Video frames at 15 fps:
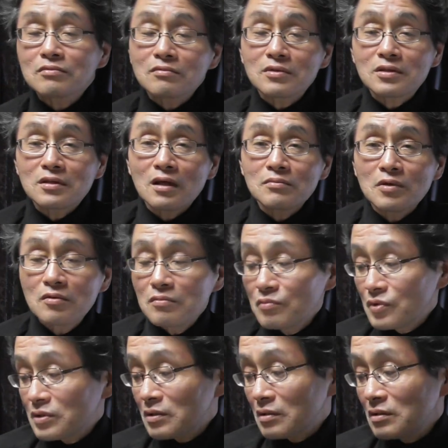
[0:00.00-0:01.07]
その北山本
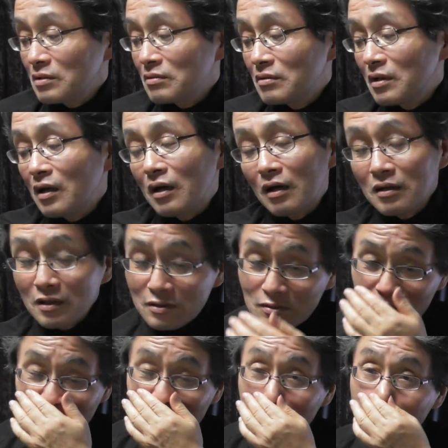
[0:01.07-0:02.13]
文さんに行って話
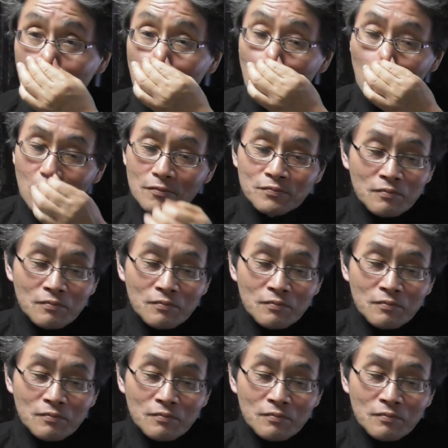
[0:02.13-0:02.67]
を聞くと、